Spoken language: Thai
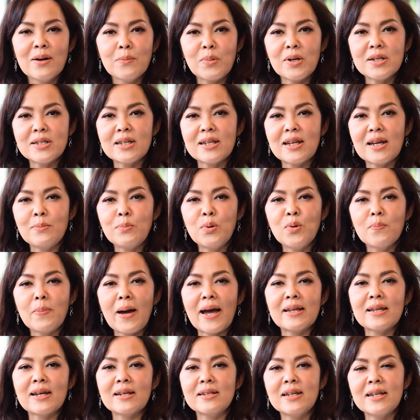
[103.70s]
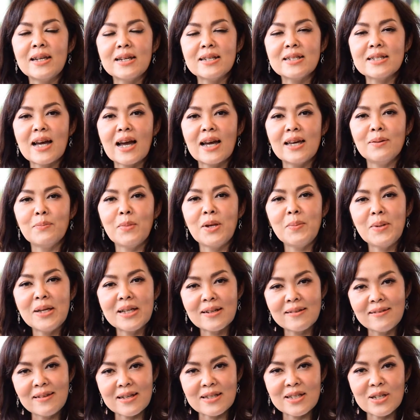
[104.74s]
เพราะฉะนั้นภูมิแพ้ทางเดินหายใจมันมี
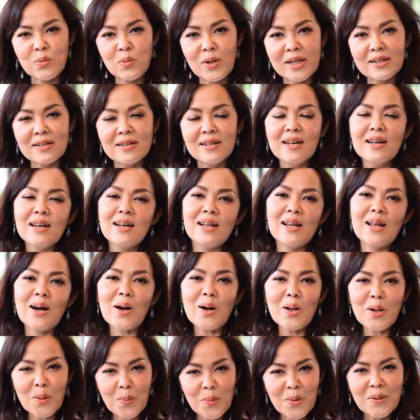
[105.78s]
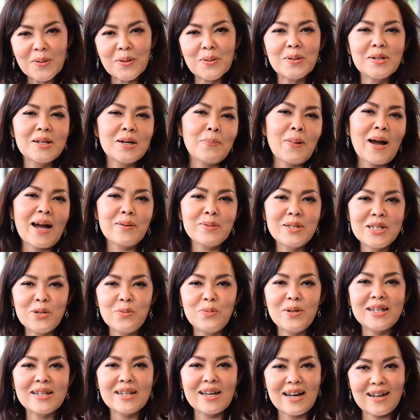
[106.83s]
ทั้งเสียชีวิต แล้วก็รบกวนคุณภาพ
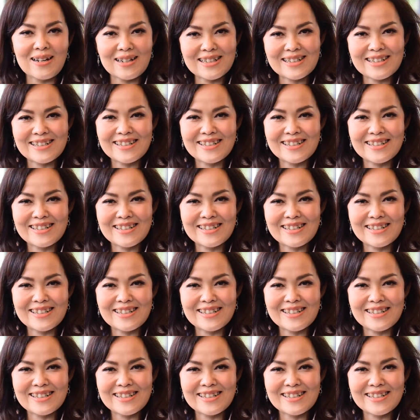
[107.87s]
ชีวิตค่ะ